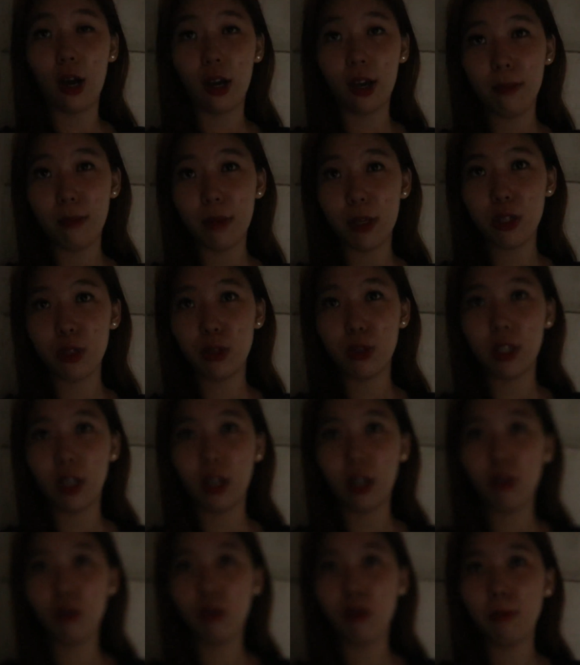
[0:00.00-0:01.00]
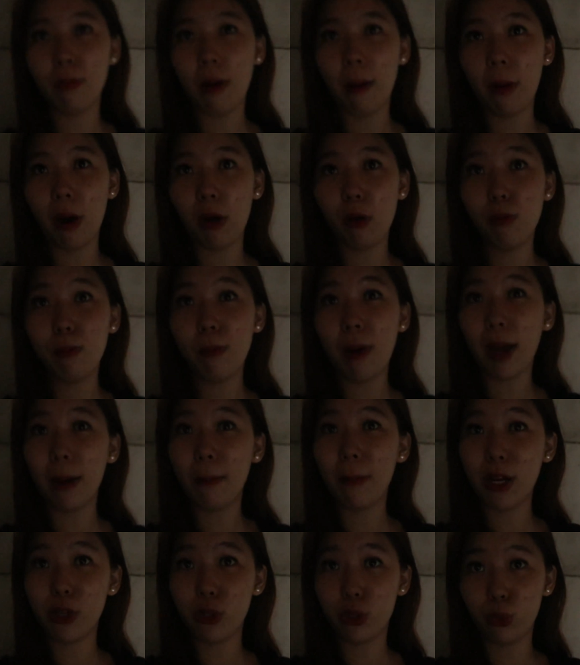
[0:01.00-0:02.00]
kayak bisu jadi temu papaku
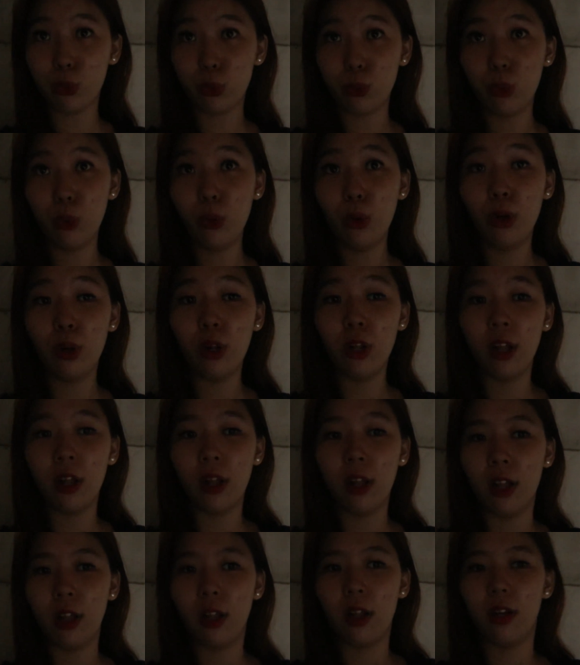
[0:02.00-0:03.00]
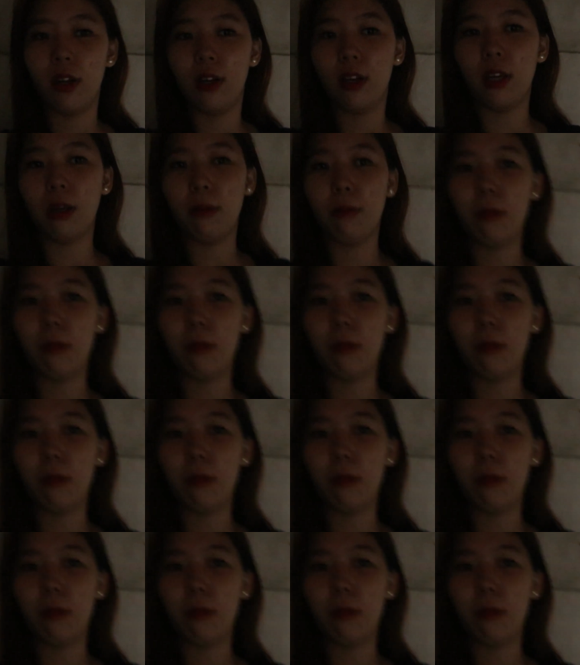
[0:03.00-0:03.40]
pakai baju nih